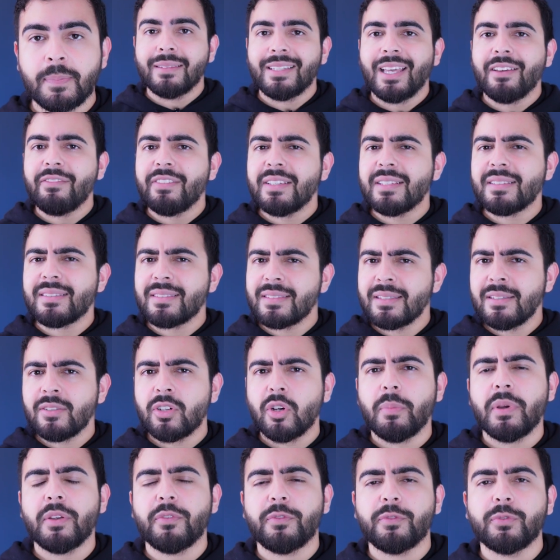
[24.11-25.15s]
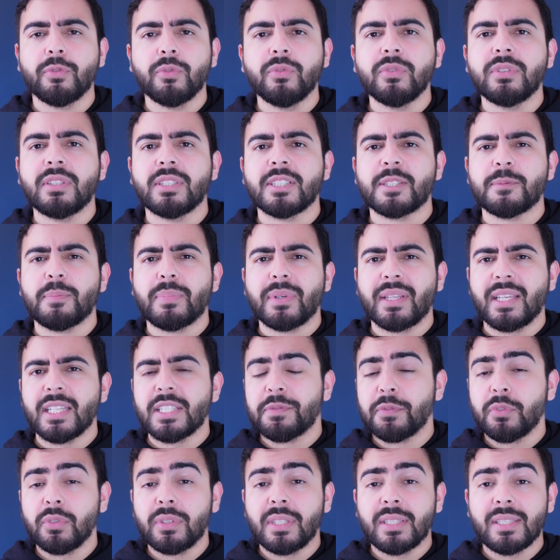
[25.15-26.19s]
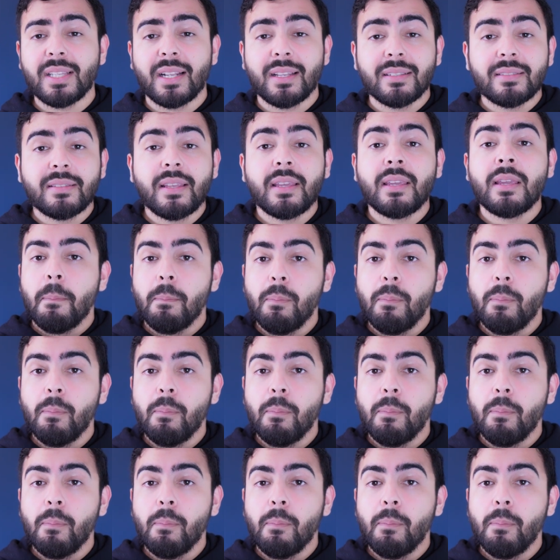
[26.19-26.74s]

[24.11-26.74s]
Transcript: devem sim comer frutas, porque as frutas elas têm